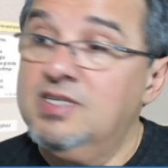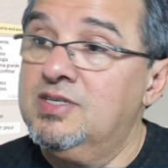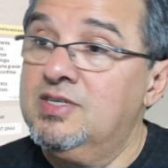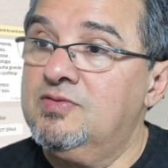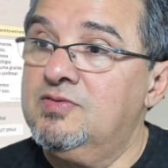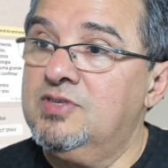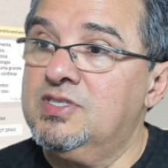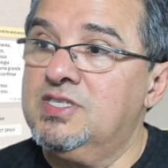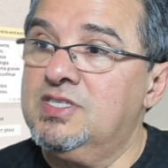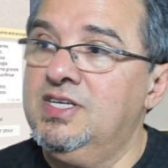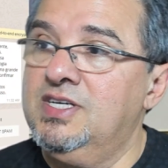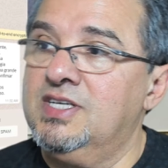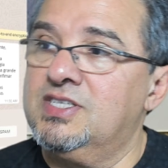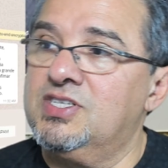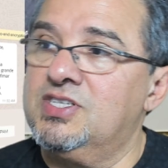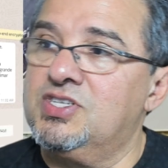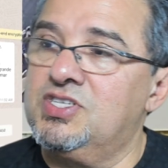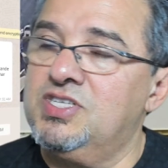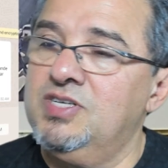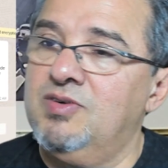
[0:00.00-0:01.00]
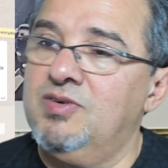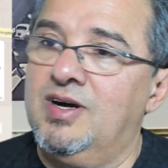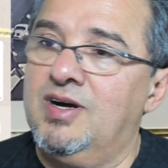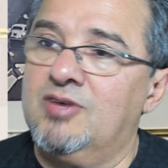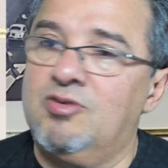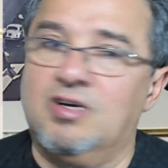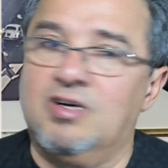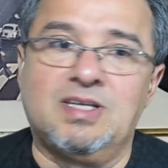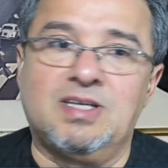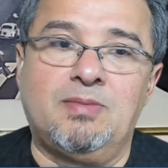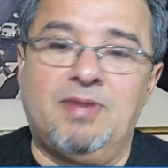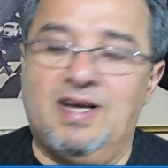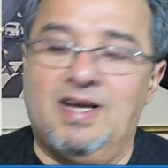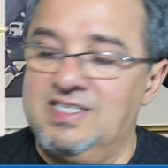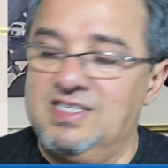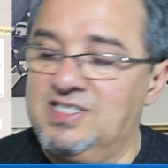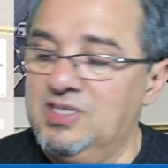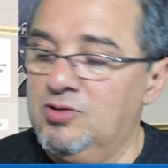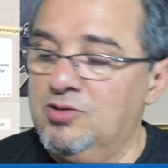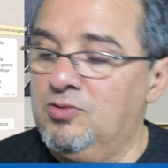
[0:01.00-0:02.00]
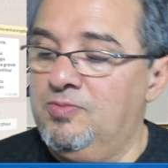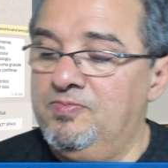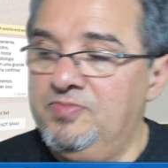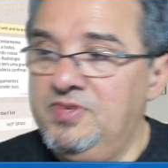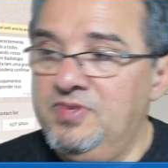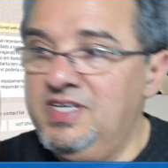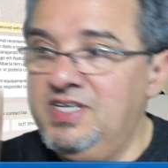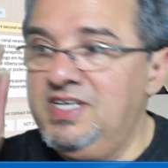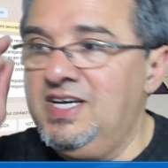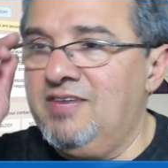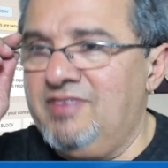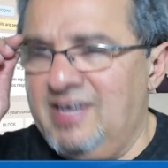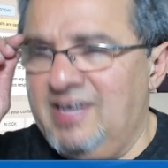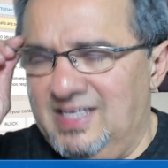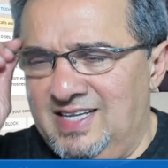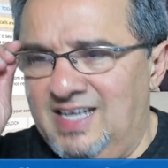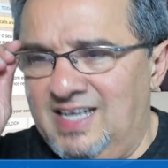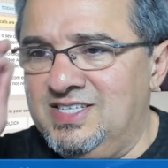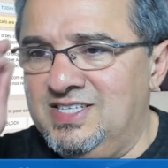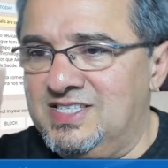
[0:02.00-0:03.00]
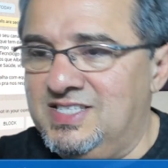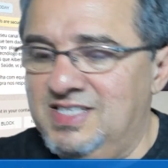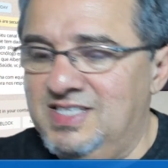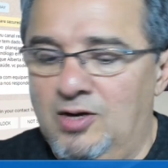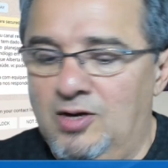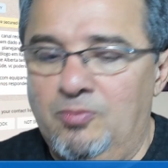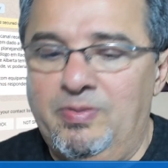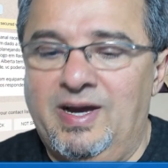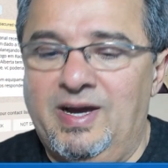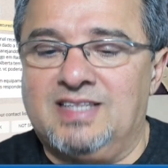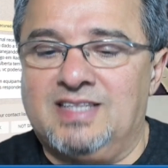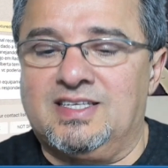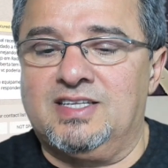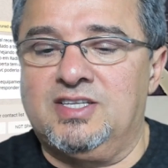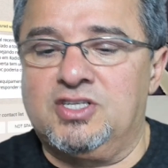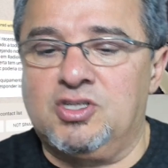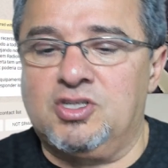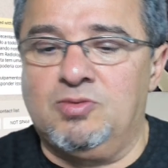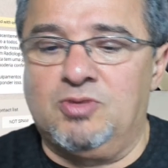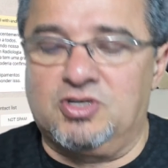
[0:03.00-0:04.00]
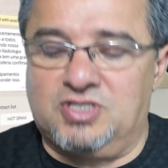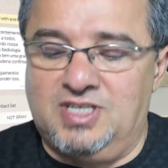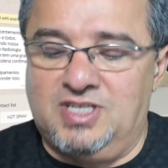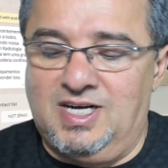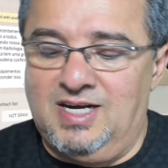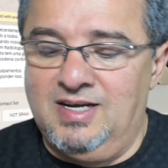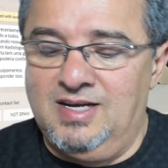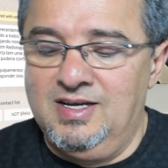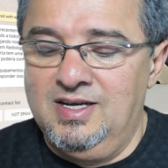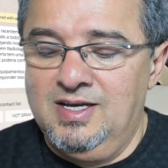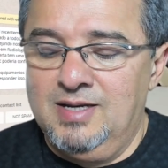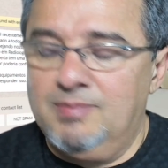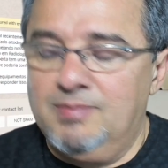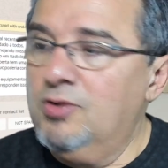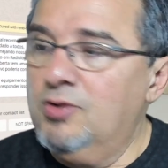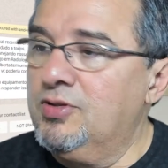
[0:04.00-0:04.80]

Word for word: Você assistiu a Acorda Brasil. E é verdade, sim. Alberta, deixa eu mostrar meu